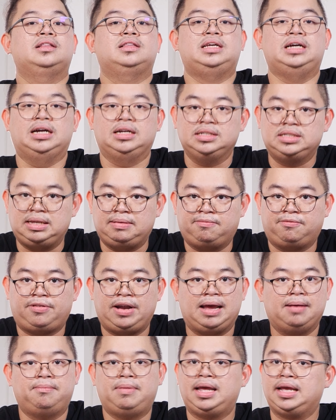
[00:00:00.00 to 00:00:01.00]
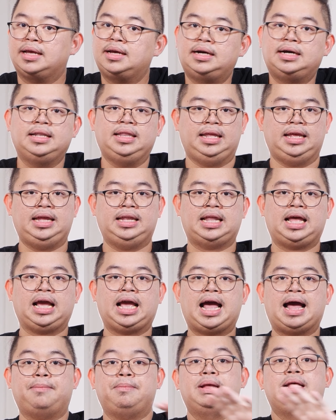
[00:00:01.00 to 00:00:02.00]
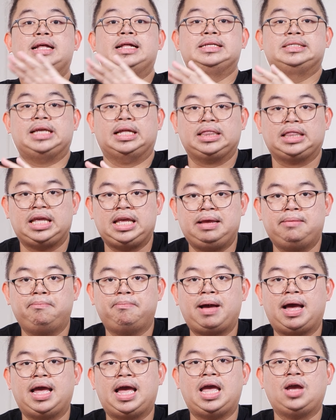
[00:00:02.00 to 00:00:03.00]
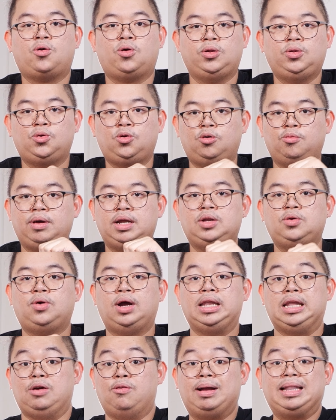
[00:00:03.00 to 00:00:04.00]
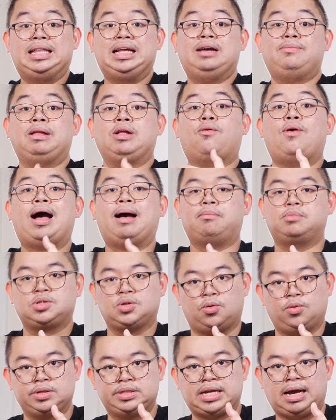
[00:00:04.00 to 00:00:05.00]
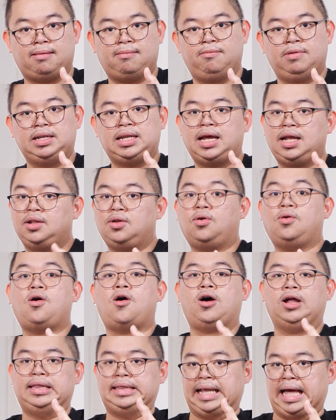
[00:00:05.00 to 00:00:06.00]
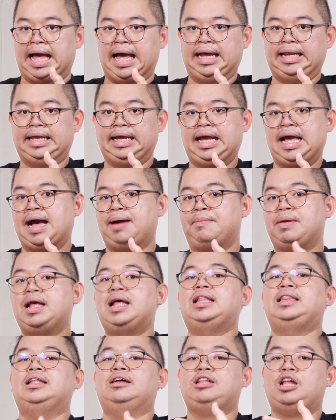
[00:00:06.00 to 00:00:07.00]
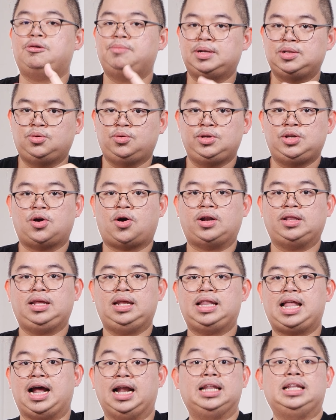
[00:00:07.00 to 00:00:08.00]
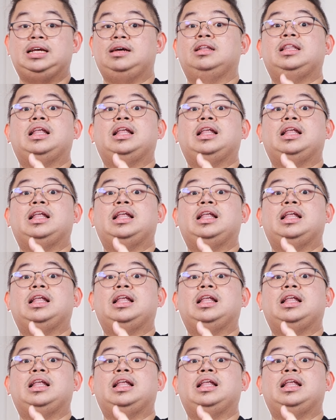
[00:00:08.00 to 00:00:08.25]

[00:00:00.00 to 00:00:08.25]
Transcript: ถึงสิบเฟรมไม่เกินนี้นะครับสตรีมไปให้คนดูไปด้วยหรือบันทึกเป็นความทรงจำไว้ในโลกออนไลน์นะครับแล้วเรามาดูย้อนที่หลังหรือ